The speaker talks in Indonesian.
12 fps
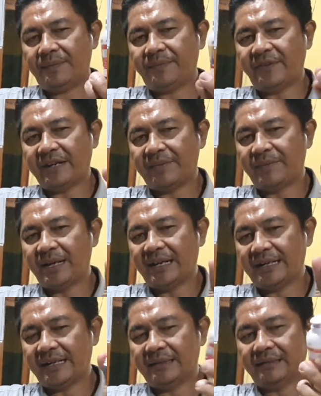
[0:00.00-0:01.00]
pewarna
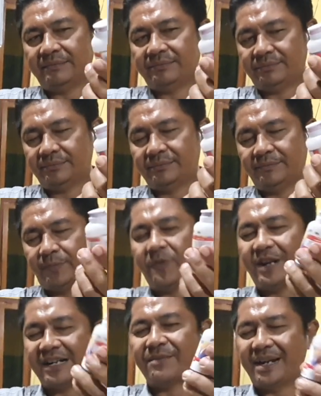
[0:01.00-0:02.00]
makanan
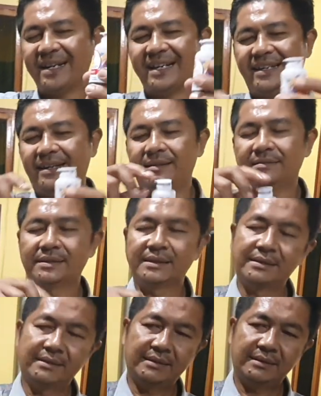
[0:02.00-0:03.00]
pewarna makanan ya
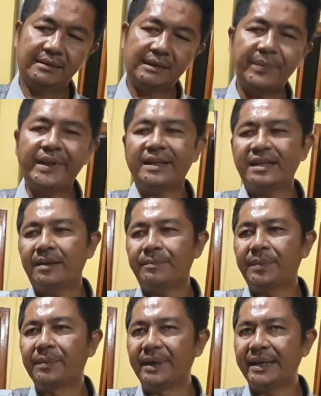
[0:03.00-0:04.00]
tapi kadang
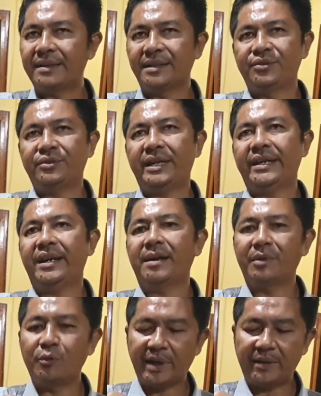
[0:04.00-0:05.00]
pembeli ada juga yang nggak
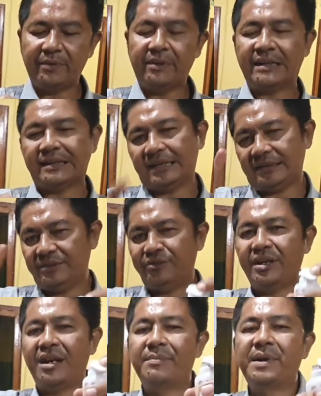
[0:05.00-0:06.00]
mau pakai pewarna
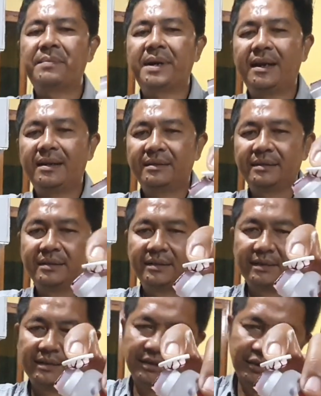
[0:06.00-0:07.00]
juga nggak apa-apa
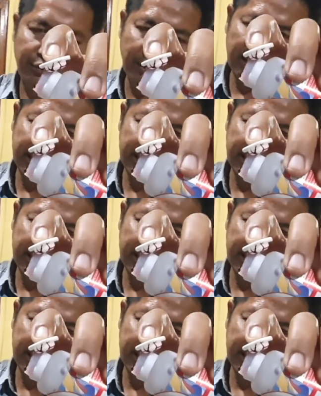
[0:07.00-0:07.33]
dua